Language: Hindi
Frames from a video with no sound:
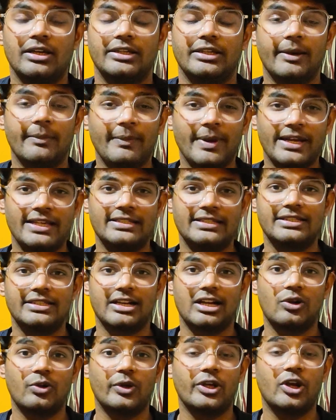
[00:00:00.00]
या मैंने इसकी
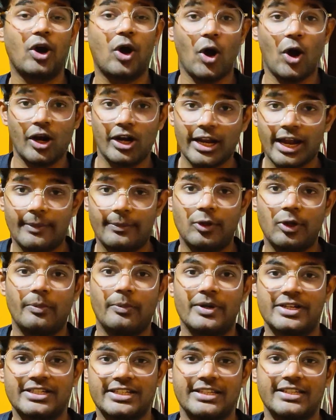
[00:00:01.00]
जगह कोई और लैपटॉप
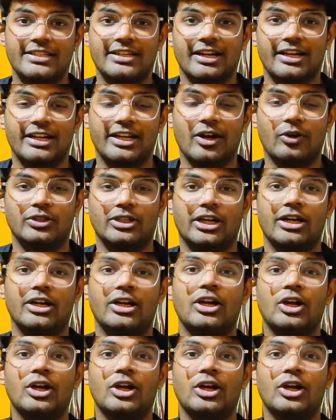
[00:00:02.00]
परचेज कर लिया होता